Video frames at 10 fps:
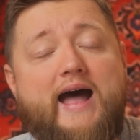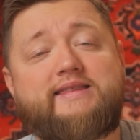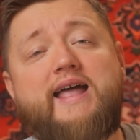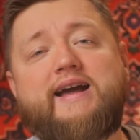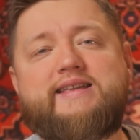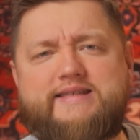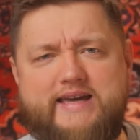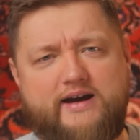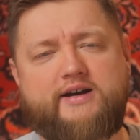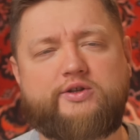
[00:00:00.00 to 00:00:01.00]
Однако
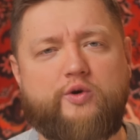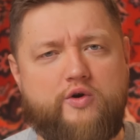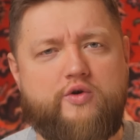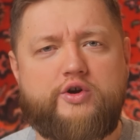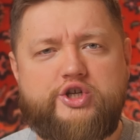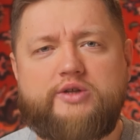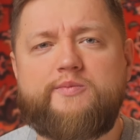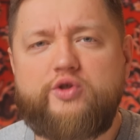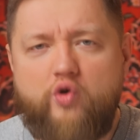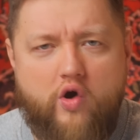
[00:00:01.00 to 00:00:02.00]
тех, кто хочет
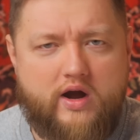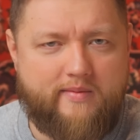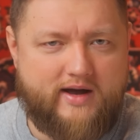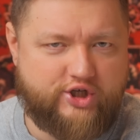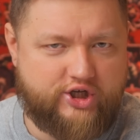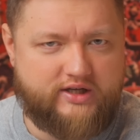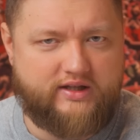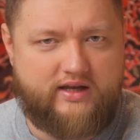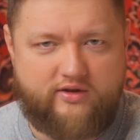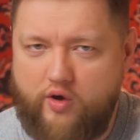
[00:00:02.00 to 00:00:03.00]
много
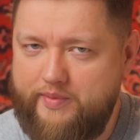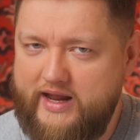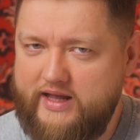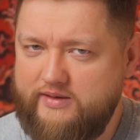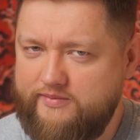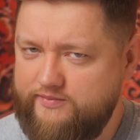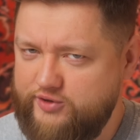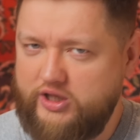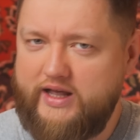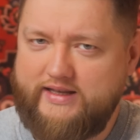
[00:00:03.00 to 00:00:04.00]
машины, но при этом
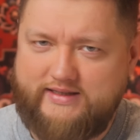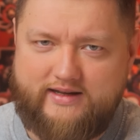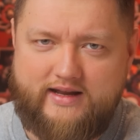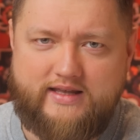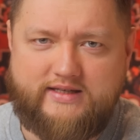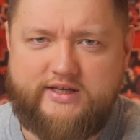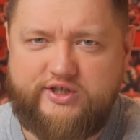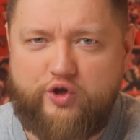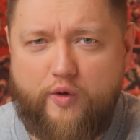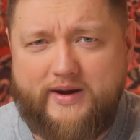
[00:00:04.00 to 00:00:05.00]
желает сохранить и
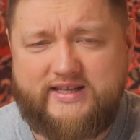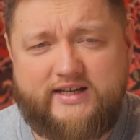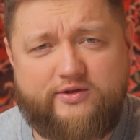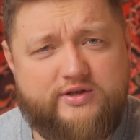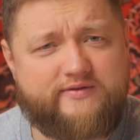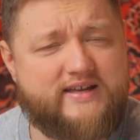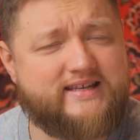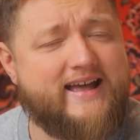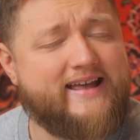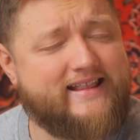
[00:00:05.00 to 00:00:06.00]
стопроцентную связь,
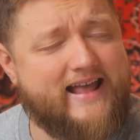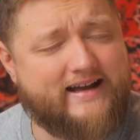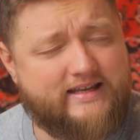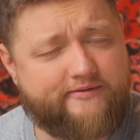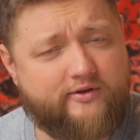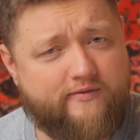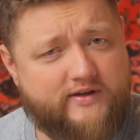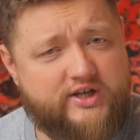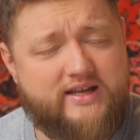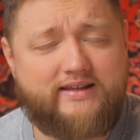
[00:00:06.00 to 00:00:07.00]
для активного
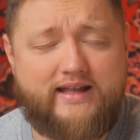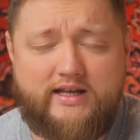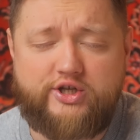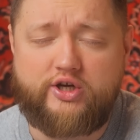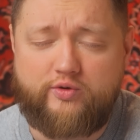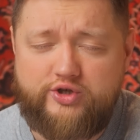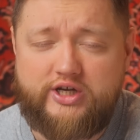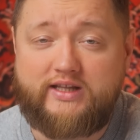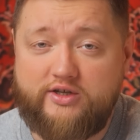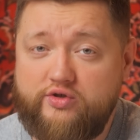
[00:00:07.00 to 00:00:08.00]
вождения наличие
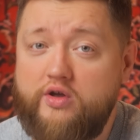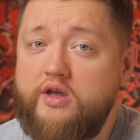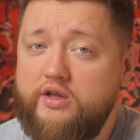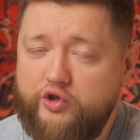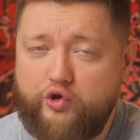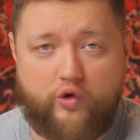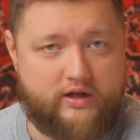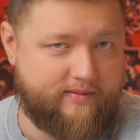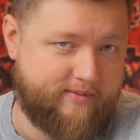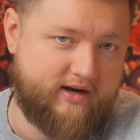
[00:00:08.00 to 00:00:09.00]
ручки должно
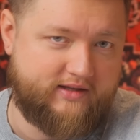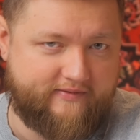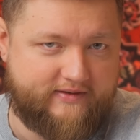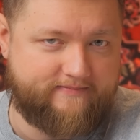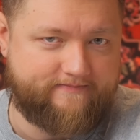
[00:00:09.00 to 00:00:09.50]
только порадовать.